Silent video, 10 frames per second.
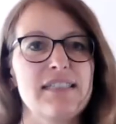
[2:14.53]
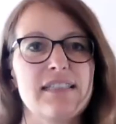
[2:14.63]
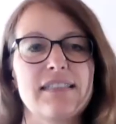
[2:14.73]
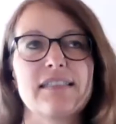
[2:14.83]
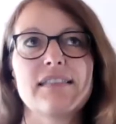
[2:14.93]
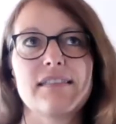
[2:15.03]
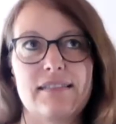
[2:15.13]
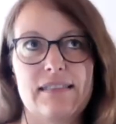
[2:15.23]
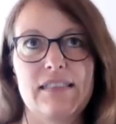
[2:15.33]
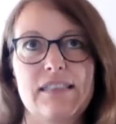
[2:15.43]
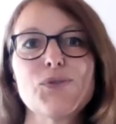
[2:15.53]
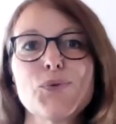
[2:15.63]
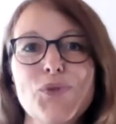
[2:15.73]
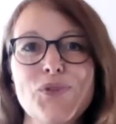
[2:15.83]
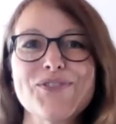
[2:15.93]
sich die
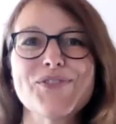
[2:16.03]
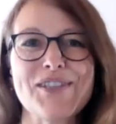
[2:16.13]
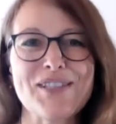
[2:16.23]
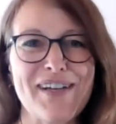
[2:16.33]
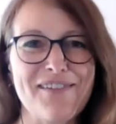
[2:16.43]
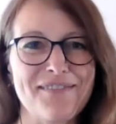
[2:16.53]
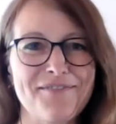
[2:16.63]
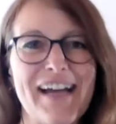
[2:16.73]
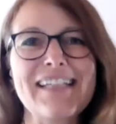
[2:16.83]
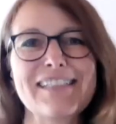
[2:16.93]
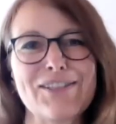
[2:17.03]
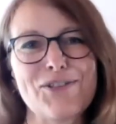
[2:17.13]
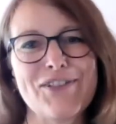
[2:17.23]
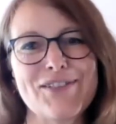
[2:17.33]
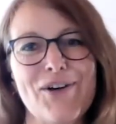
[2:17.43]
Zukunft von zwei weiteren
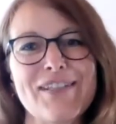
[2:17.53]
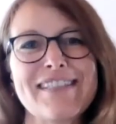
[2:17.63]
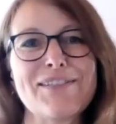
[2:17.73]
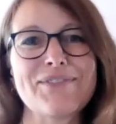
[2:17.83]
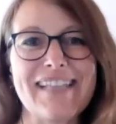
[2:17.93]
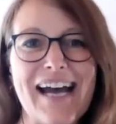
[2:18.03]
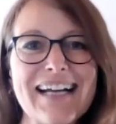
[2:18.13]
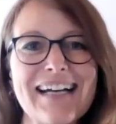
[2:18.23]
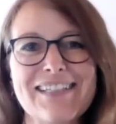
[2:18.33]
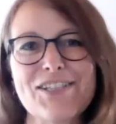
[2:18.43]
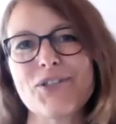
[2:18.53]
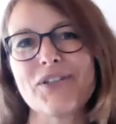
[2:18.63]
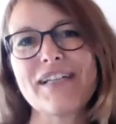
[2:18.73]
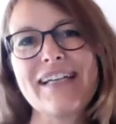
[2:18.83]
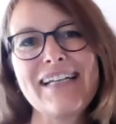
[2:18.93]
Konsortien und da kann ich
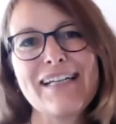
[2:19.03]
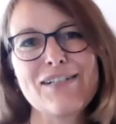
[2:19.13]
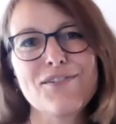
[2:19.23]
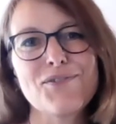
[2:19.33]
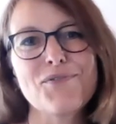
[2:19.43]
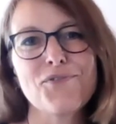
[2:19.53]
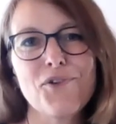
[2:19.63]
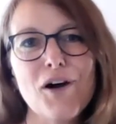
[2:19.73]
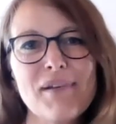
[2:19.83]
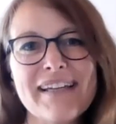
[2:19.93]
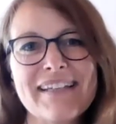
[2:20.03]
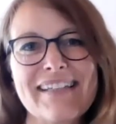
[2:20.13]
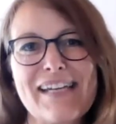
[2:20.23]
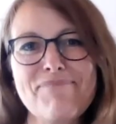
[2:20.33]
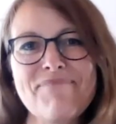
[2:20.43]
schon einen Vorblick
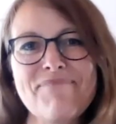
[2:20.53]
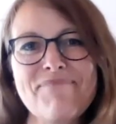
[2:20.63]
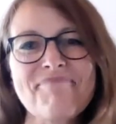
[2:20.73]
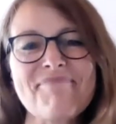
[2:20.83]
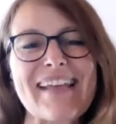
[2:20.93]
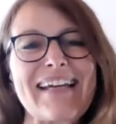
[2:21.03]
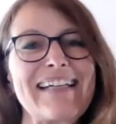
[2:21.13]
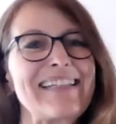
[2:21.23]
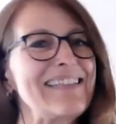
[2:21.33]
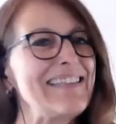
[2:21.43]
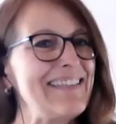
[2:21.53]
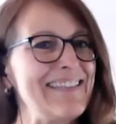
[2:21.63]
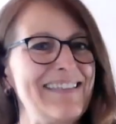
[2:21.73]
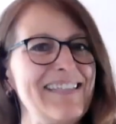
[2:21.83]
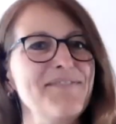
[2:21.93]
geben,
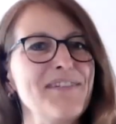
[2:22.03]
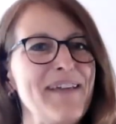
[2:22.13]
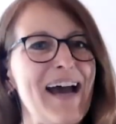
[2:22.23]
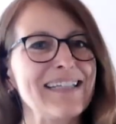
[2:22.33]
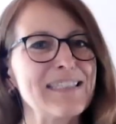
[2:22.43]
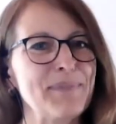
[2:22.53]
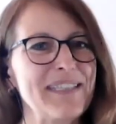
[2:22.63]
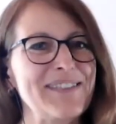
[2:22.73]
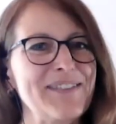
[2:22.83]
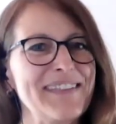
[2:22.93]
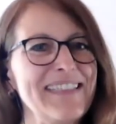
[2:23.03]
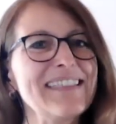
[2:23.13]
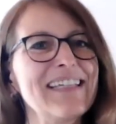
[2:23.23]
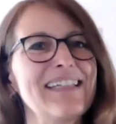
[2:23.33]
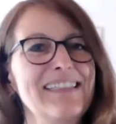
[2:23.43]
den wir im Jahresbericht noch
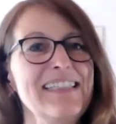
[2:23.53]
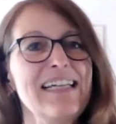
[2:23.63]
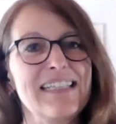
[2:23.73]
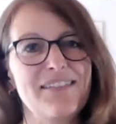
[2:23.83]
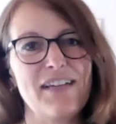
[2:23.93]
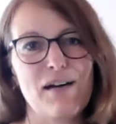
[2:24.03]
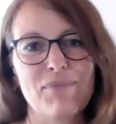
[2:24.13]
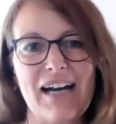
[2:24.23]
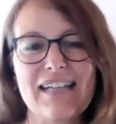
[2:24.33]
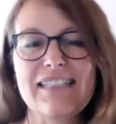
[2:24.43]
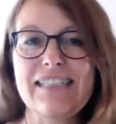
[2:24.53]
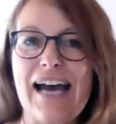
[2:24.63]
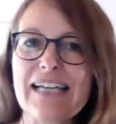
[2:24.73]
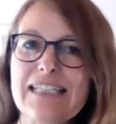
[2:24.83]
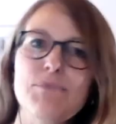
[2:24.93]
nicht hatten, denn wir haben gerade die
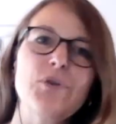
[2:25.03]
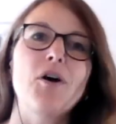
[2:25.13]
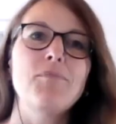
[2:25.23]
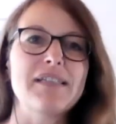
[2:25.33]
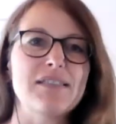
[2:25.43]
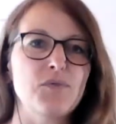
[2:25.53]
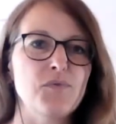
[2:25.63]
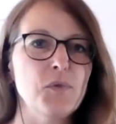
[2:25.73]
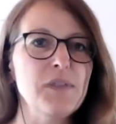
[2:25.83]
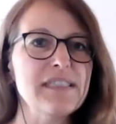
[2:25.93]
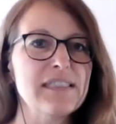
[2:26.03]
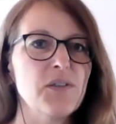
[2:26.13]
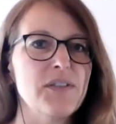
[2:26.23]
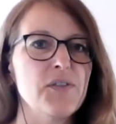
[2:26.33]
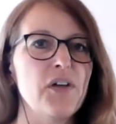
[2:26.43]
Nachricht bekommen, dass sowohl das
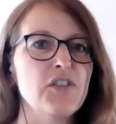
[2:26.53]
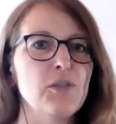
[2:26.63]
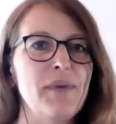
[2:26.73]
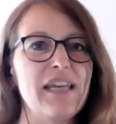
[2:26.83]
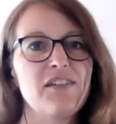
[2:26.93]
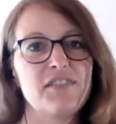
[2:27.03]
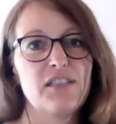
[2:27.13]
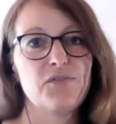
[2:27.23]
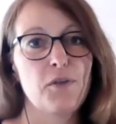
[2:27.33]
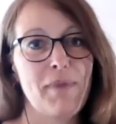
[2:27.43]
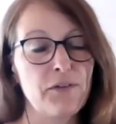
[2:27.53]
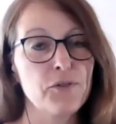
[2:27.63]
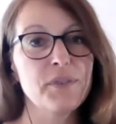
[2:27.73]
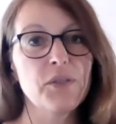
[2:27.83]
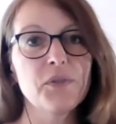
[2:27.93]
Konsortium NFDI for
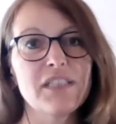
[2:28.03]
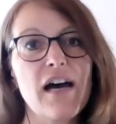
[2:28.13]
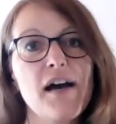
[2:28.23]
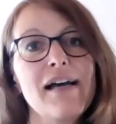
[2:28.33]
Microbiota